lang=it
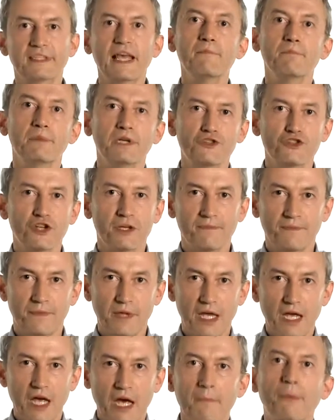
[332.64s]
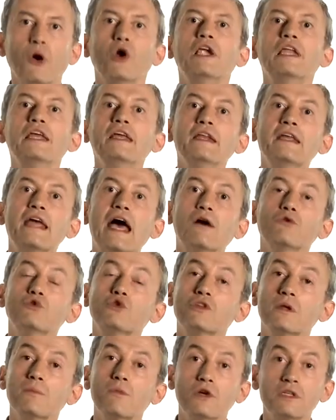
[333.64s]
Semplice. Pollini
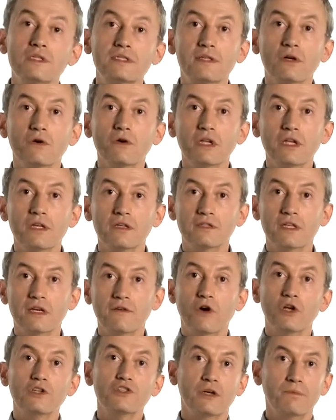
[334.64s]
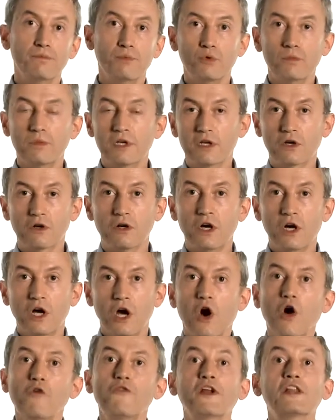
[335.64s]
Autodemolizioni si rivolge al pubblico,
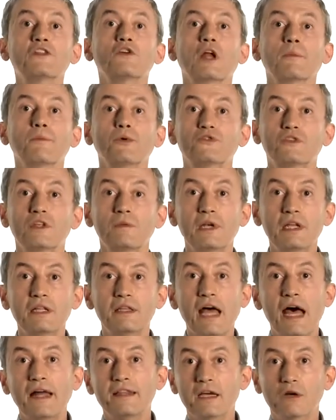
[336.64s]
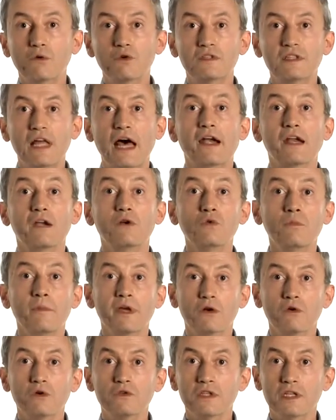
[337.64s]
offrendo la possibilità di acquistare
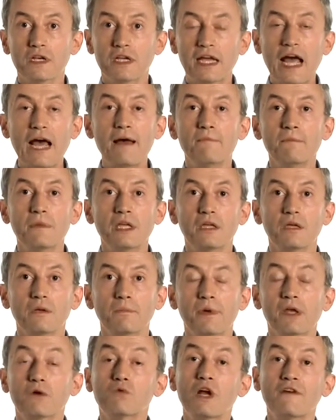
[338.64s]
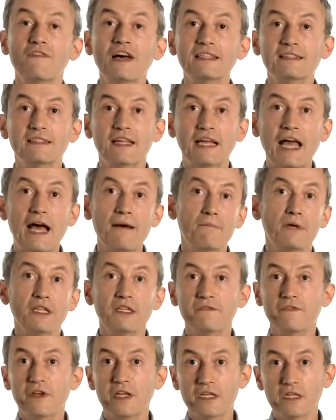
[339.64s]
numerosi ricambi per una vasta
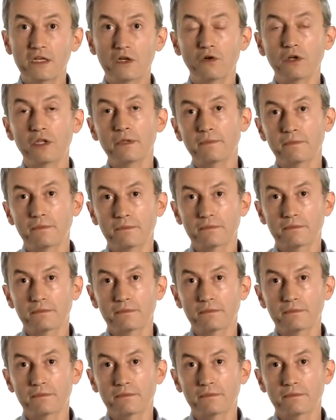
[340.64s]
gamma di veicoli.